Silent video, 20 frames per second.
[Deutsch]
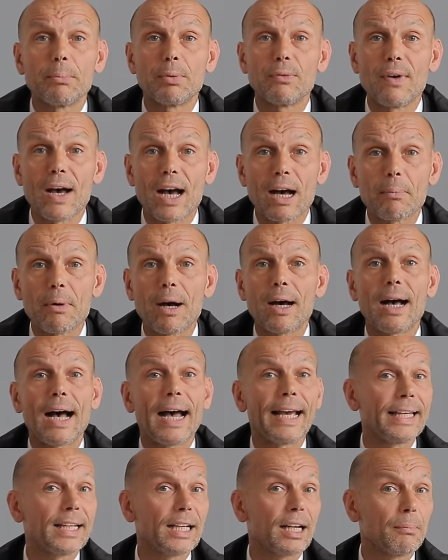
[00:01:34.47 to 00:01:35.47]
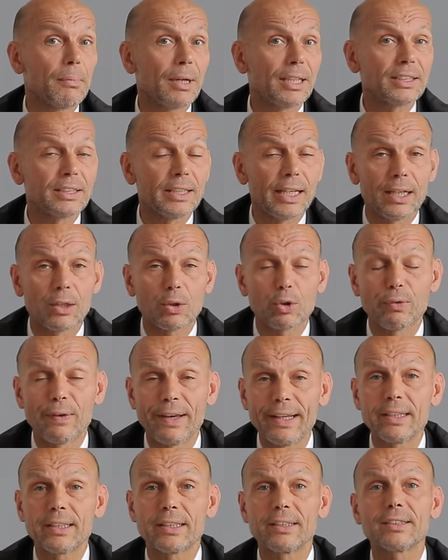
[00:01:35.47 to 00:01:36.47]
Bewerber einigermaßen
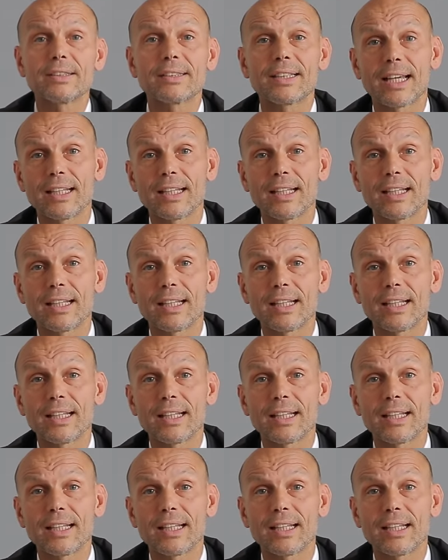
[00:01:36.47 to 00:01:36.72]
eloquent ist,